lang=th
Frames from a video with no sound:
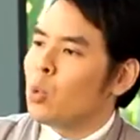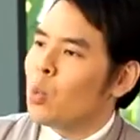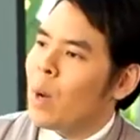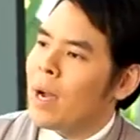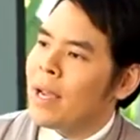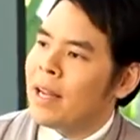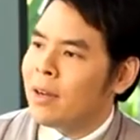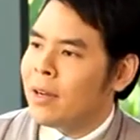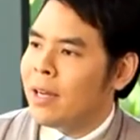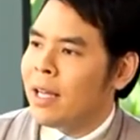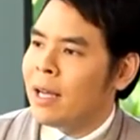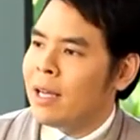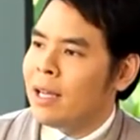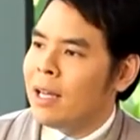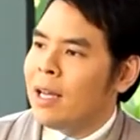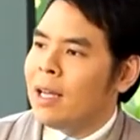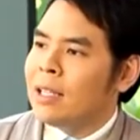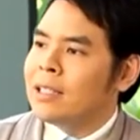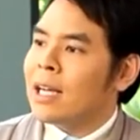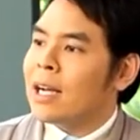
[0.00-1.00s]
สูงวัยแล้วเนี่ย
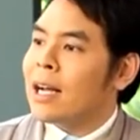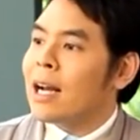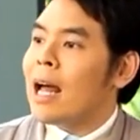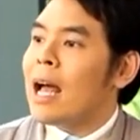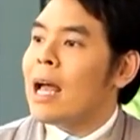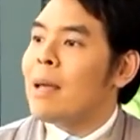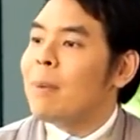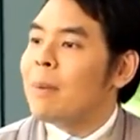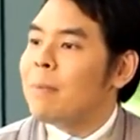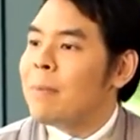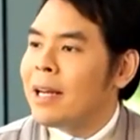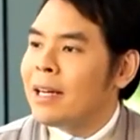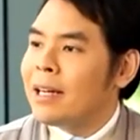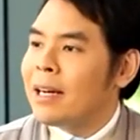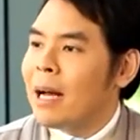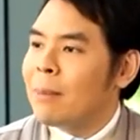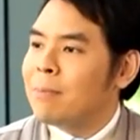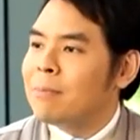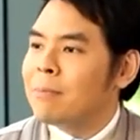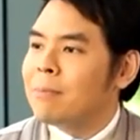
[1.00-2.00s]
จะกลายไปเป็น
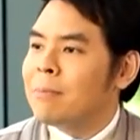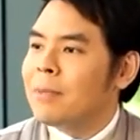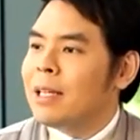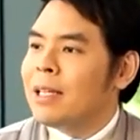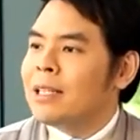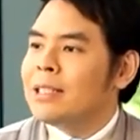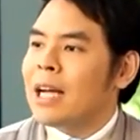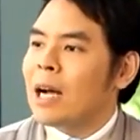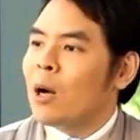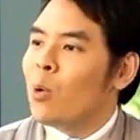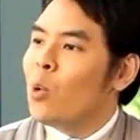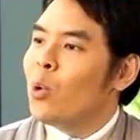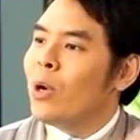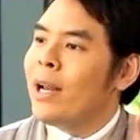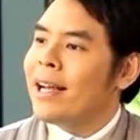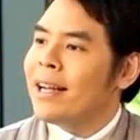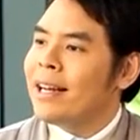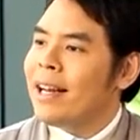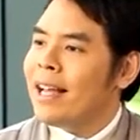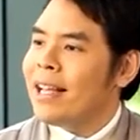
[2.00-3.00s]
ครับจากงู
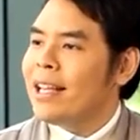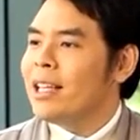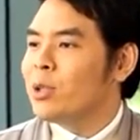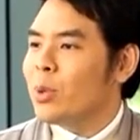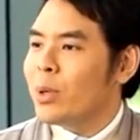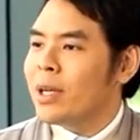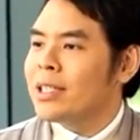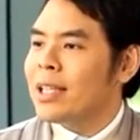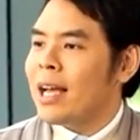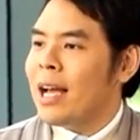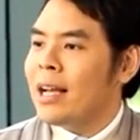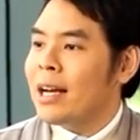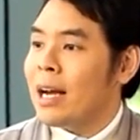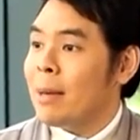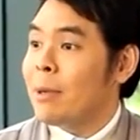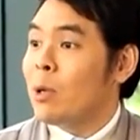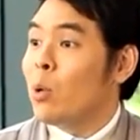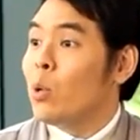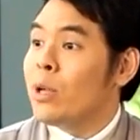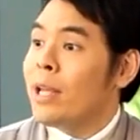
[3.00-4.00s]
เล็กๆ อิสุกอิสัยกลา
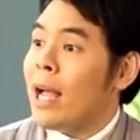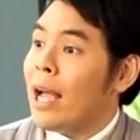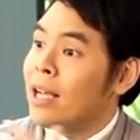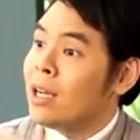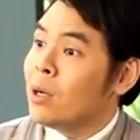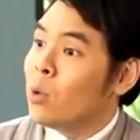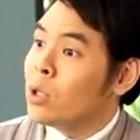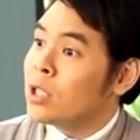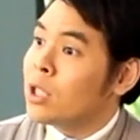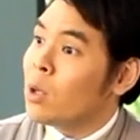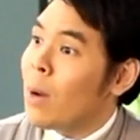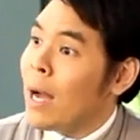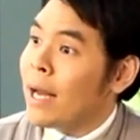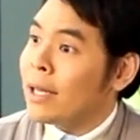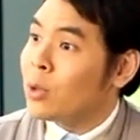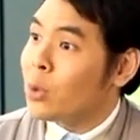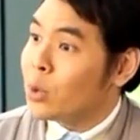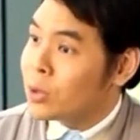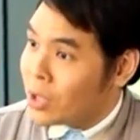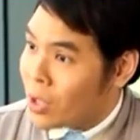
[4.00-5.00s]
ยเป็นงูใหญ่คืองูสวัส
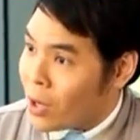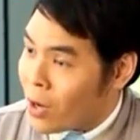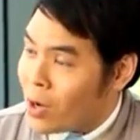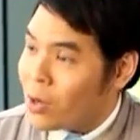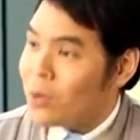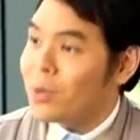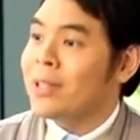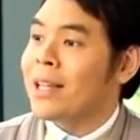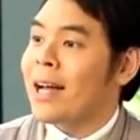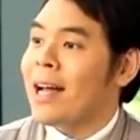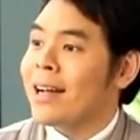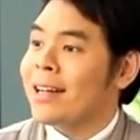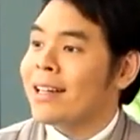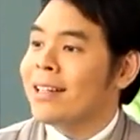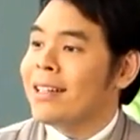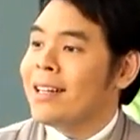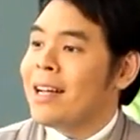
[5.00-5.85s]
ดิ์ถูกต้องคุณตั๊ก